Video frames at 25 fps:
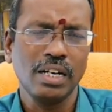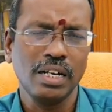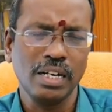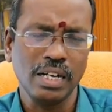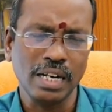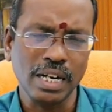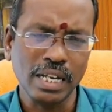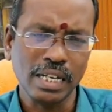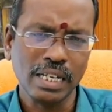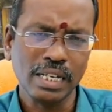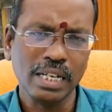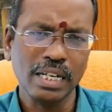
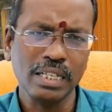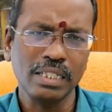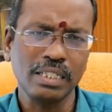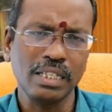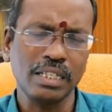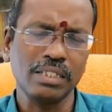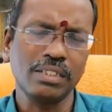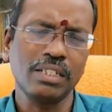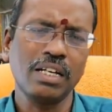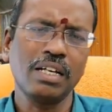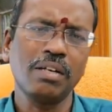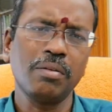நடக்கிற
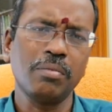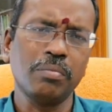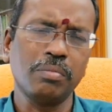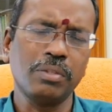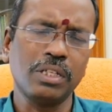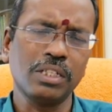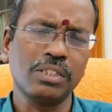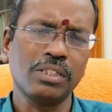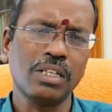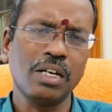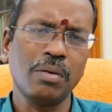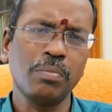தசா
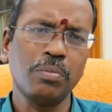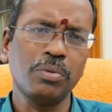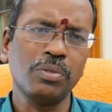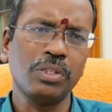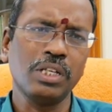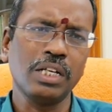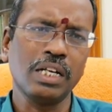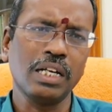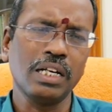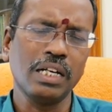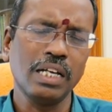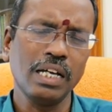தசா
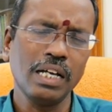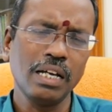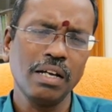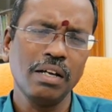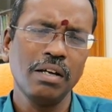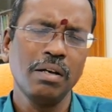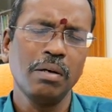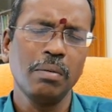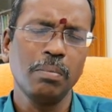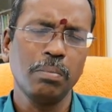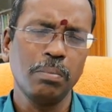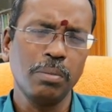புத்திகளில்
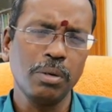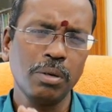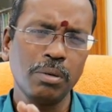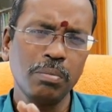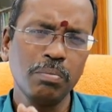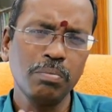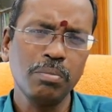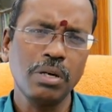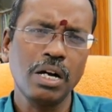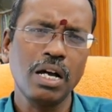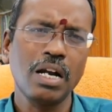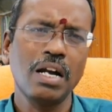
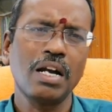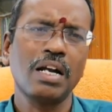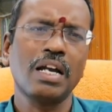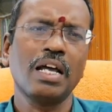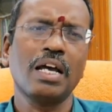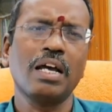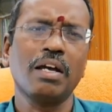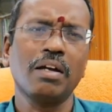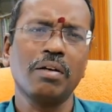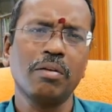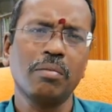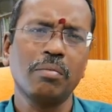பெரும்பாலான
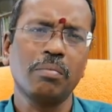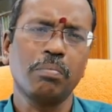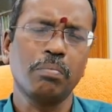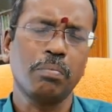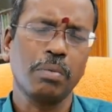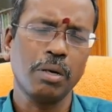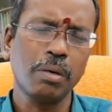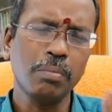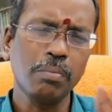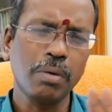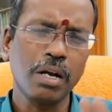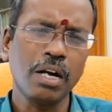
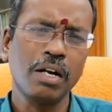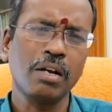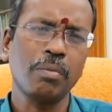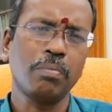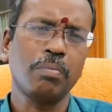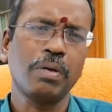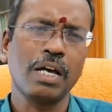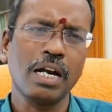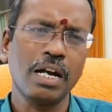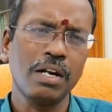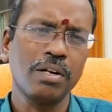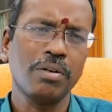பெரும்பாலான
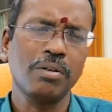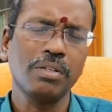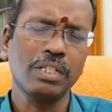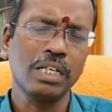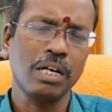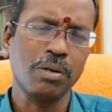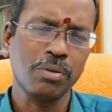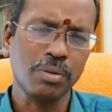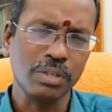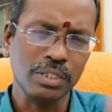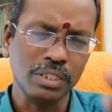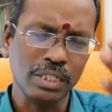பிளானட்
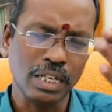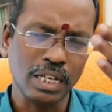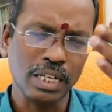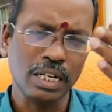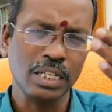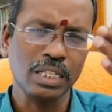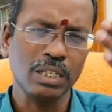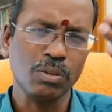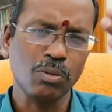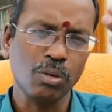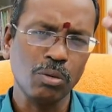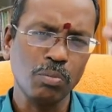வந்து அவங்க
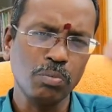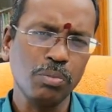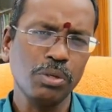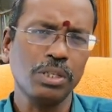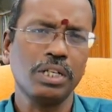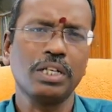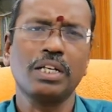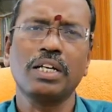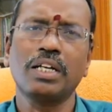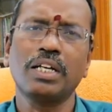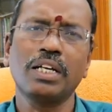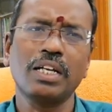ஜாதகத்தில்
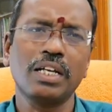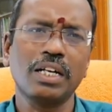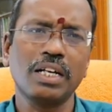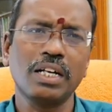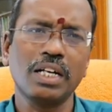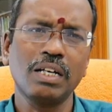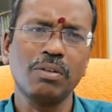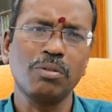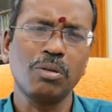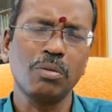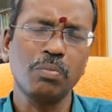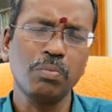ஒன்பது கிரகம்
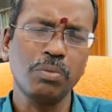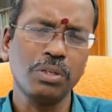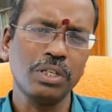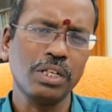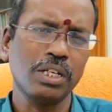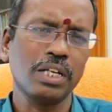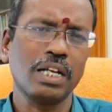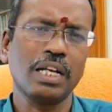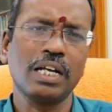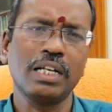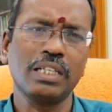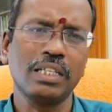இருக்குன்னா ஒன்பது
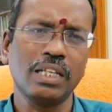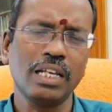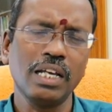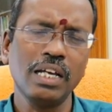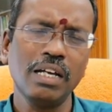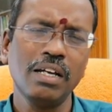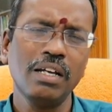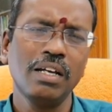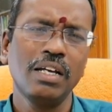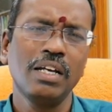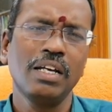கிரகத்தில்